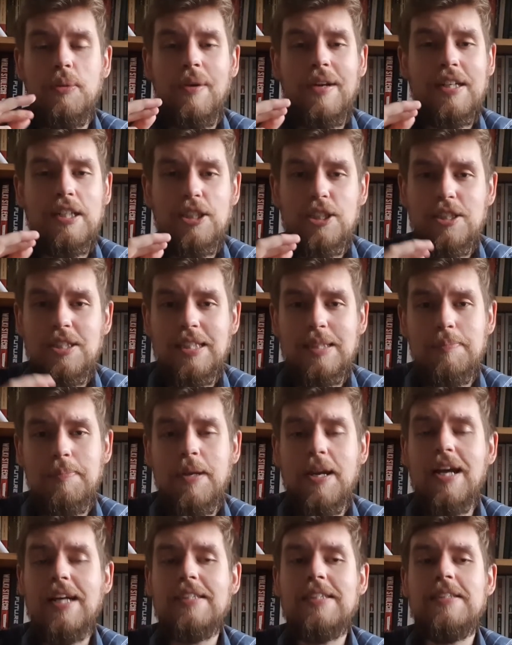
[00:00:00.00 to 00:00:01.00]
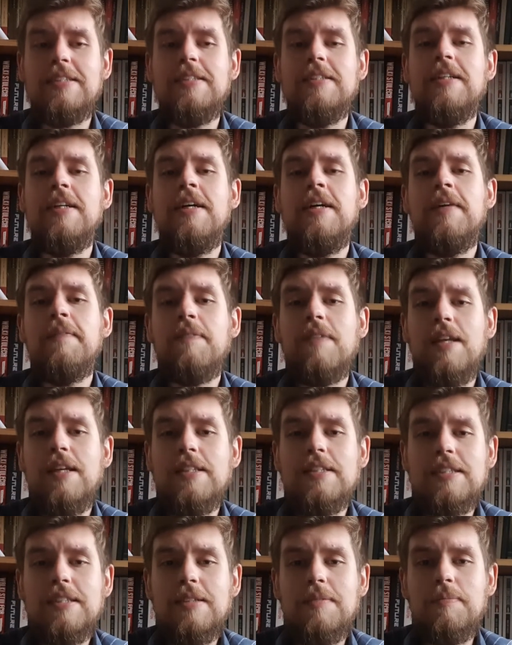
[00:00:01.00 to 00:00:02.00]
jakiejś desperacji e,
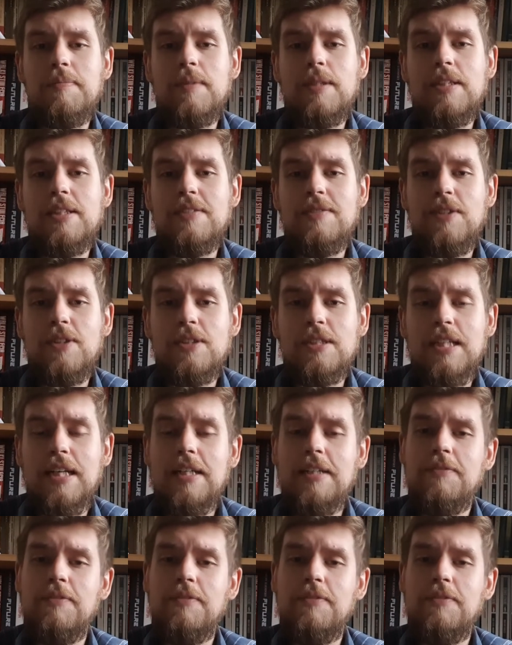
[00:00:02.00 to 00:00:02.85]
z tym e, związaniem.